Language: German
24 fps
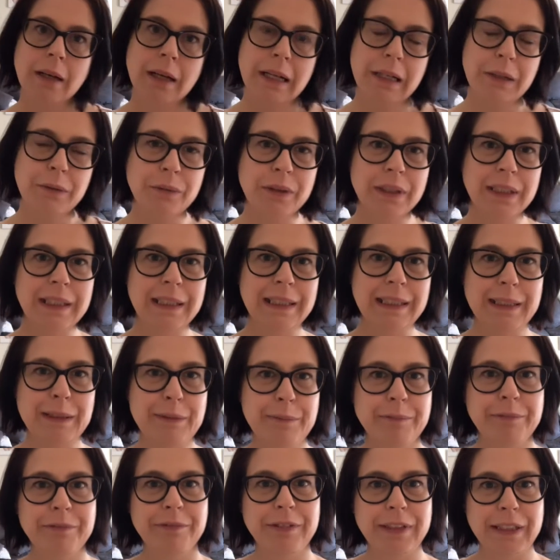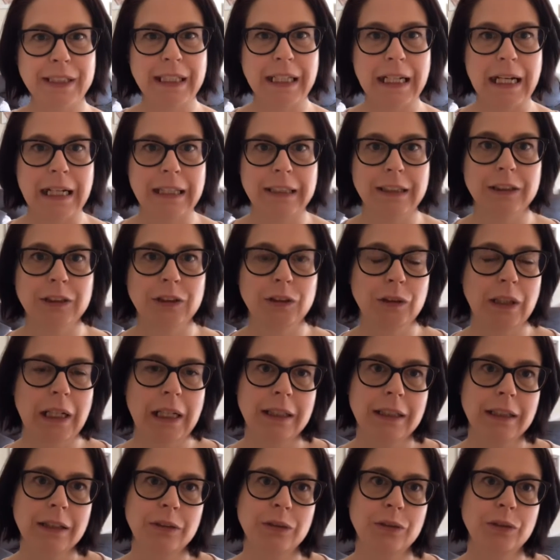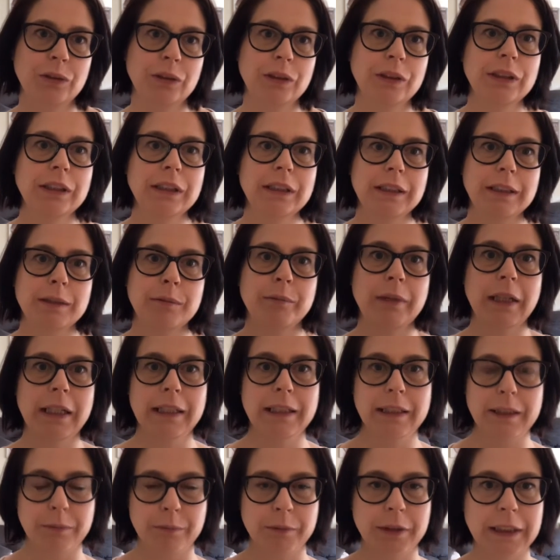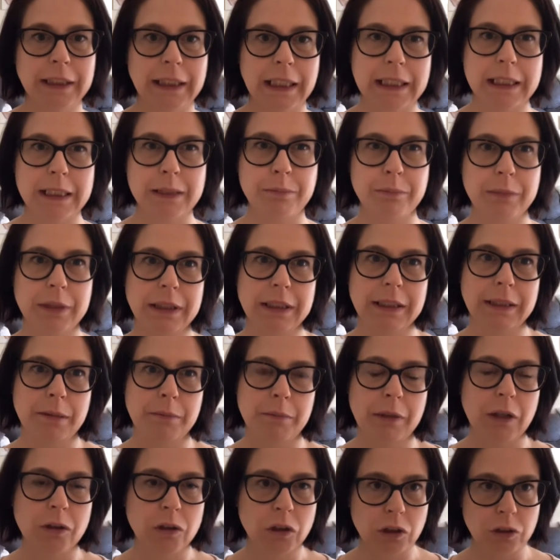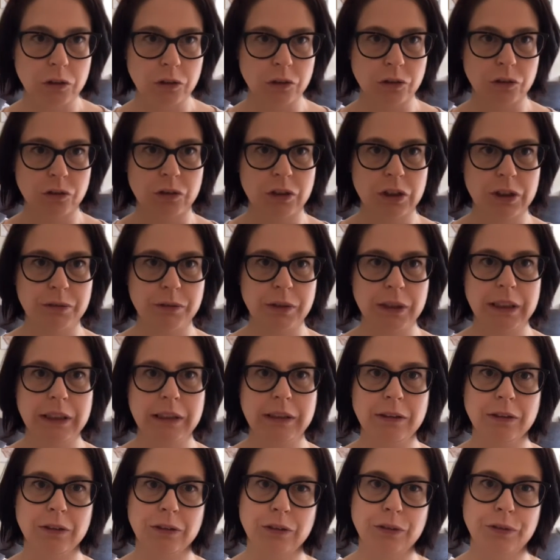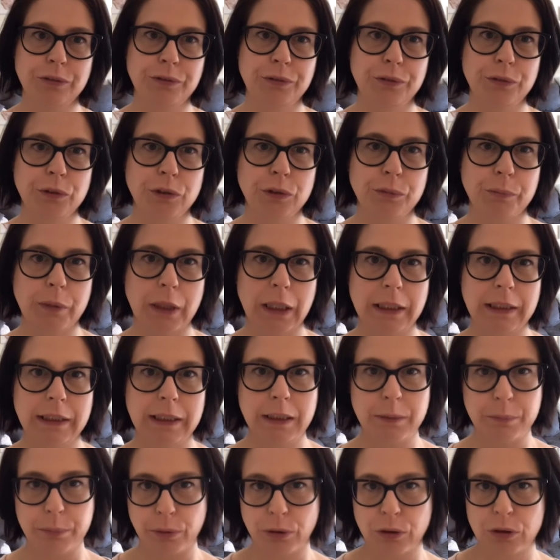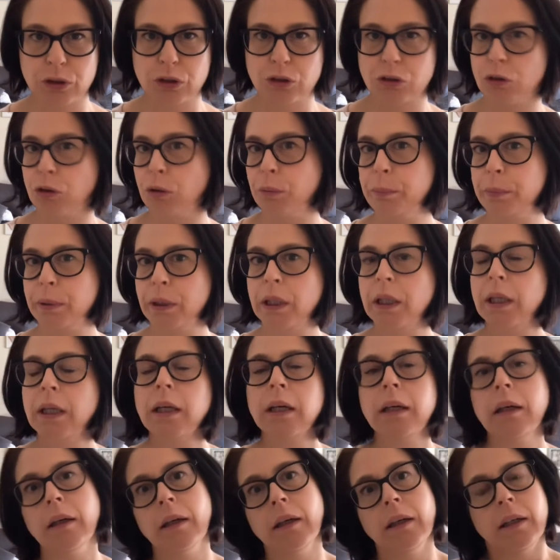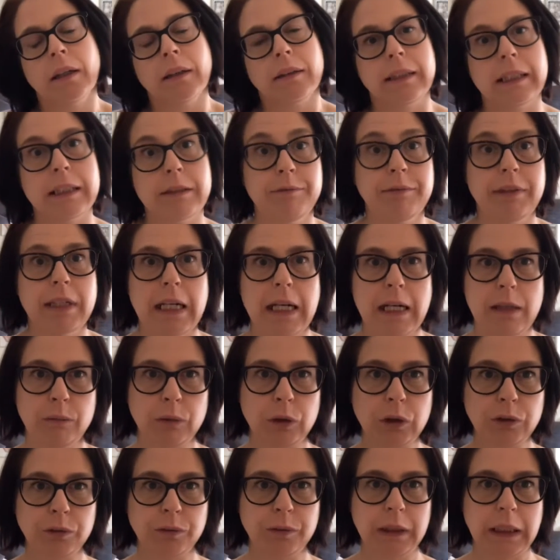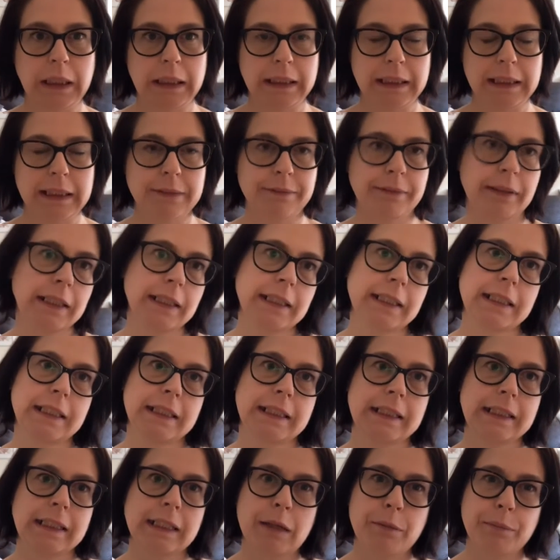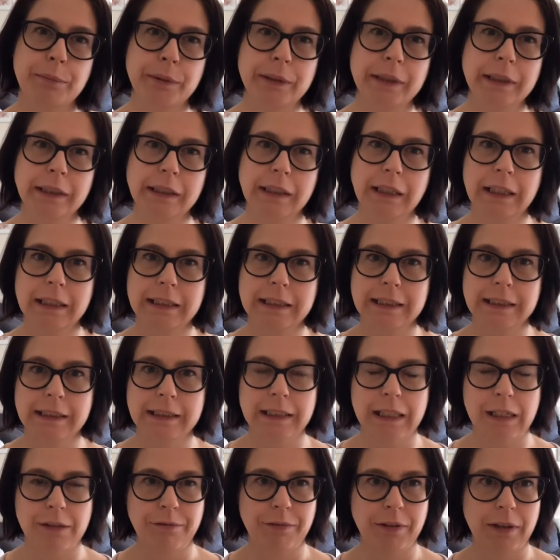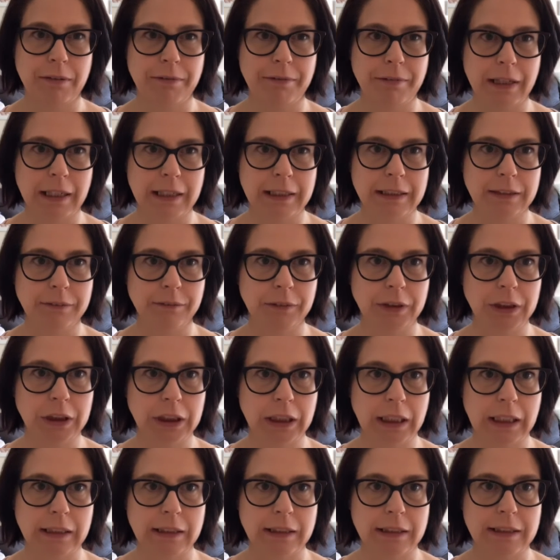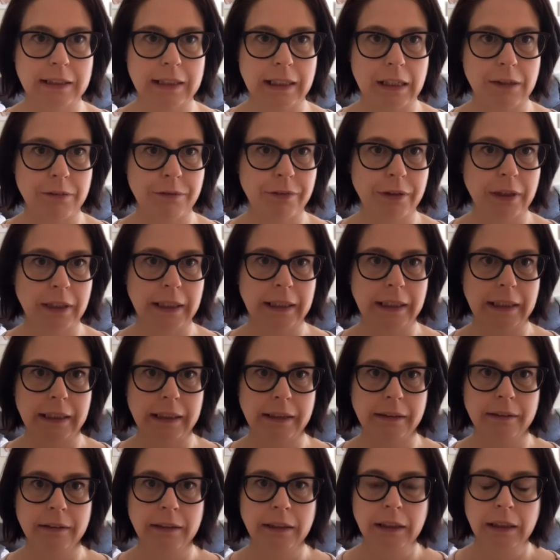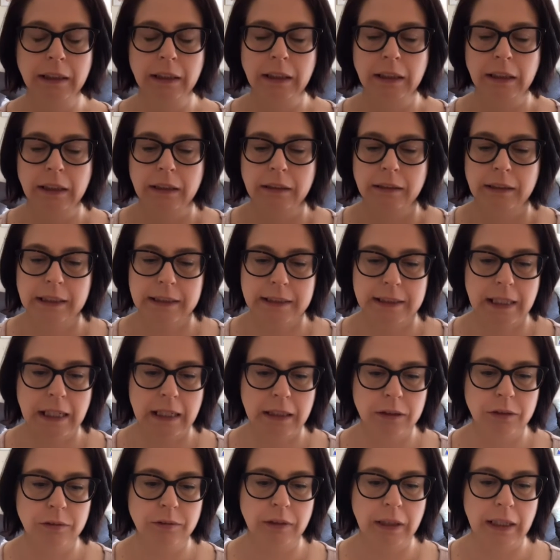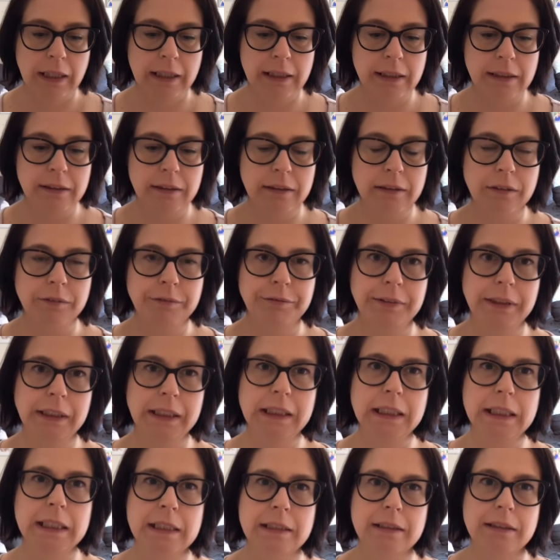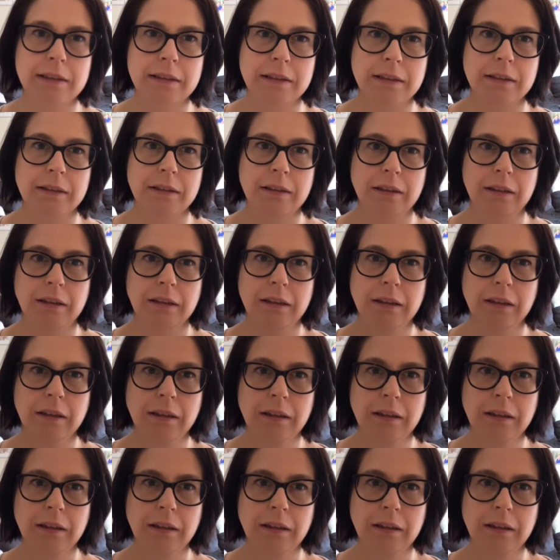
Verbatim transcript: Hallo ihr Lieben, wie gerade schon angekündigt, melde ich mich jetzt mit dem Auslosungsvideo für mein E-Book-Sub, denn wir haben schon wieder den 20. April. Es ist einfach Wahnsinn, wie schnell die Zeit vergeht. Das aktuell gewählte